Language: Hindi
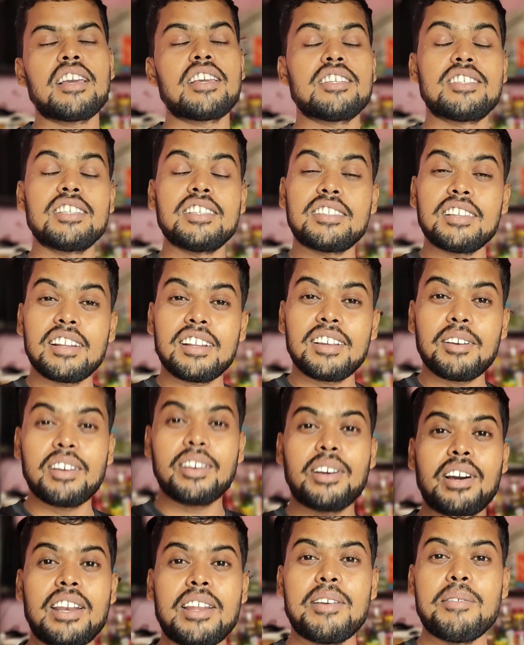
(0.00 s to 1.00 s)
किसी
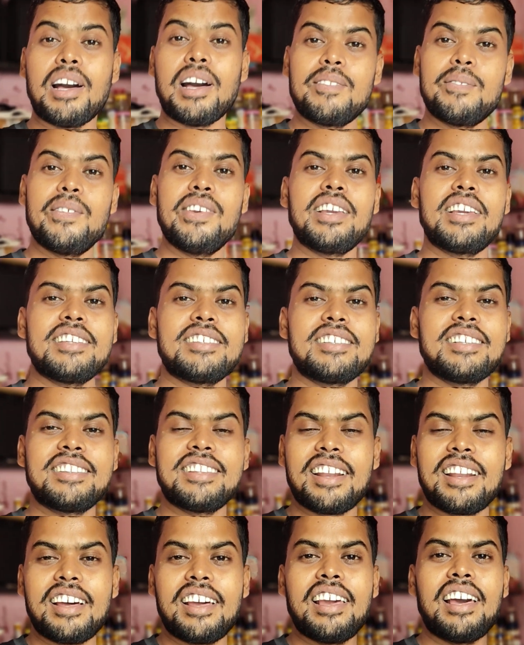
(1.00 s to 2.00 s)
तरह गरीब आदमी किसी
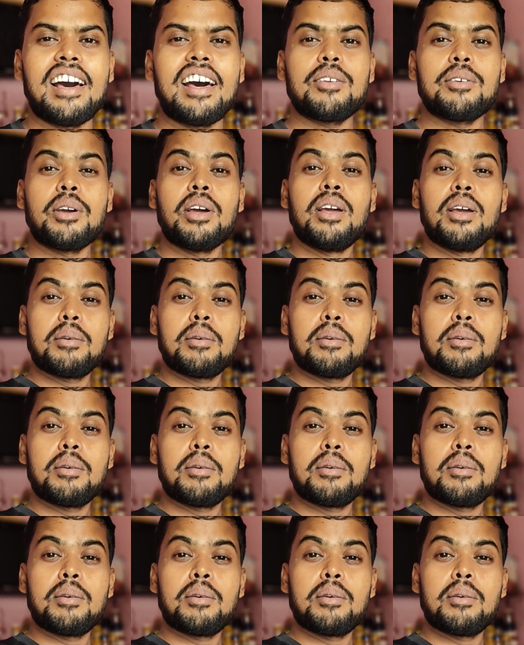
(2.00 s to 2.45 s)
तरह यार